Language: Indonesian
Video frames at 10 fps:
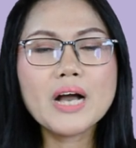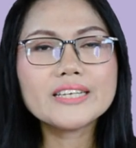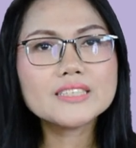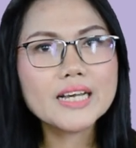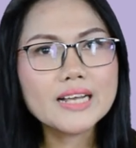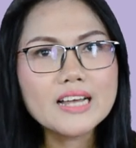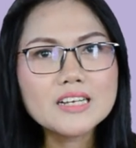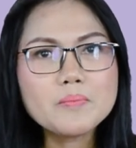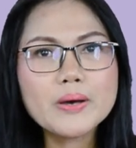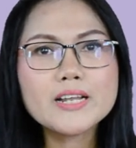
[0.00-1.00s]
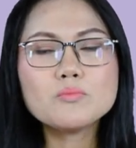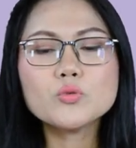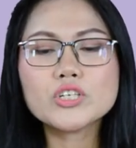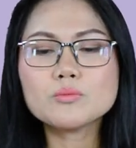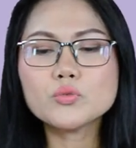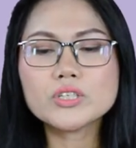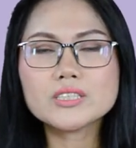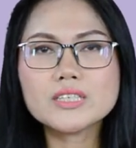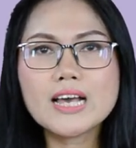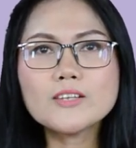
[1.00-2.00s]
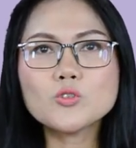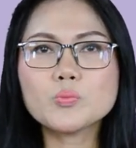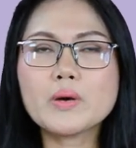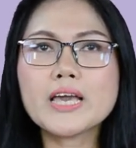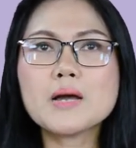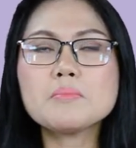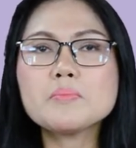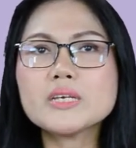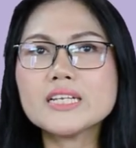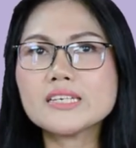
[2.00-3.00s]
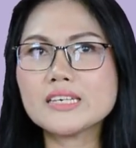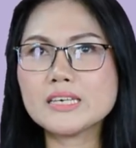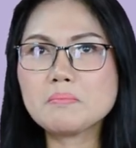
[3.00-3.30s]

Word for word: mengajarkan kepada murid-muridnya supaya memiliki